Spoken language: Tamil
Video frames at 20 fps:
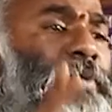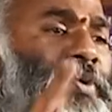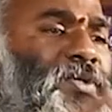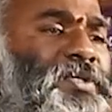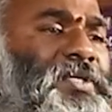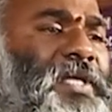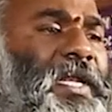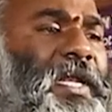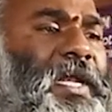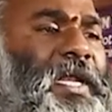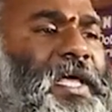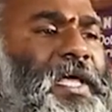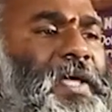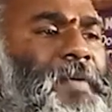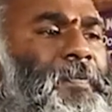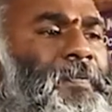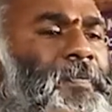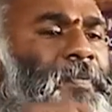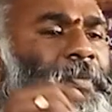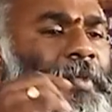பூசல்களை
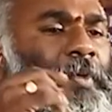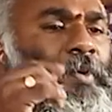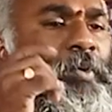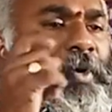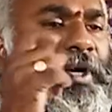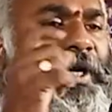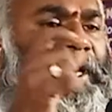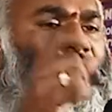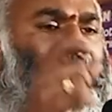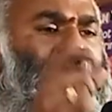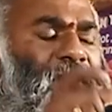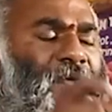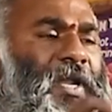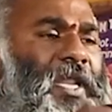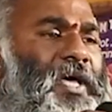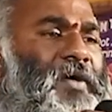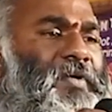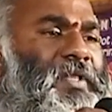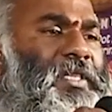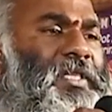ஒரு
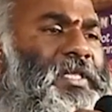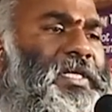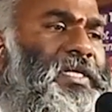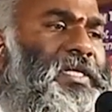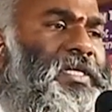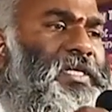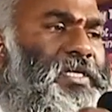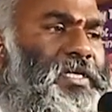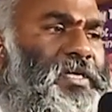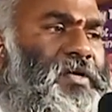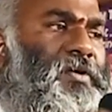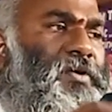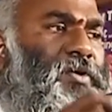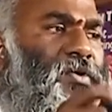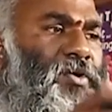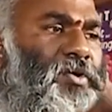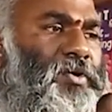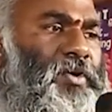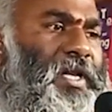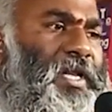நாவலாக வந்து அவர்
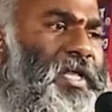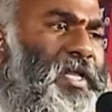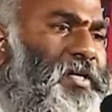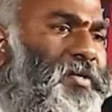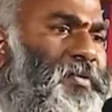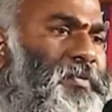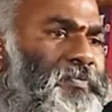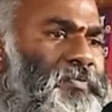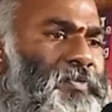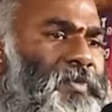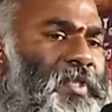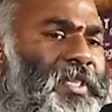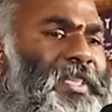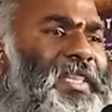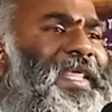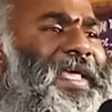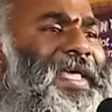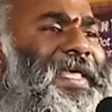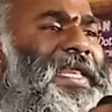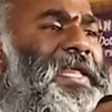கொண்டு வர்றார்
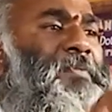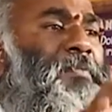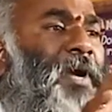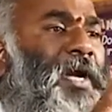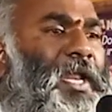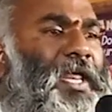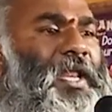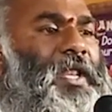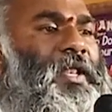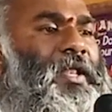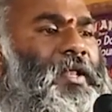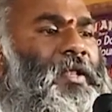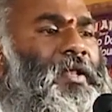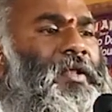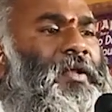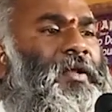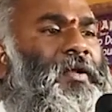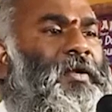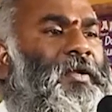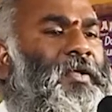தேரி மணல்
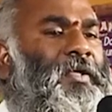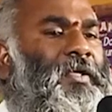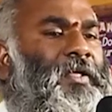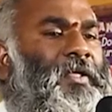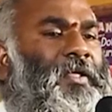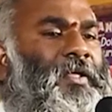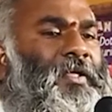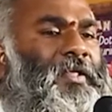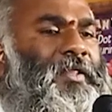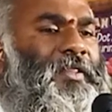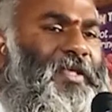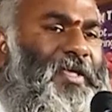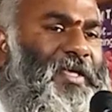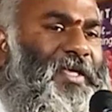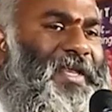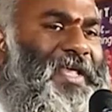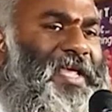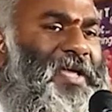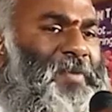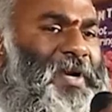
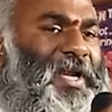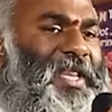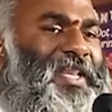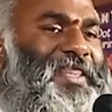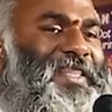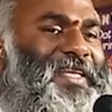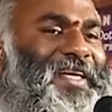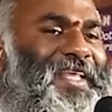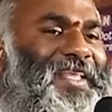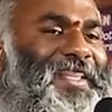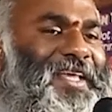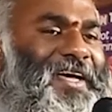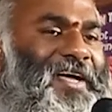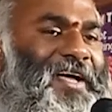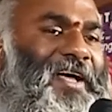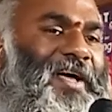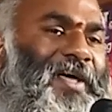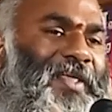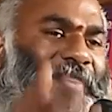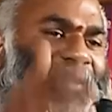தேரியே மணல் திட்டை
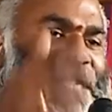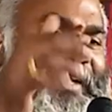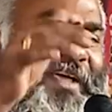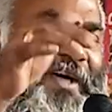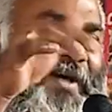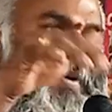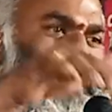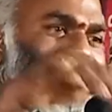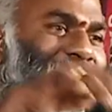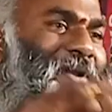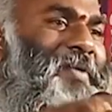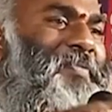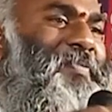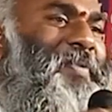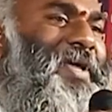தான் அந்த நாவலுடைய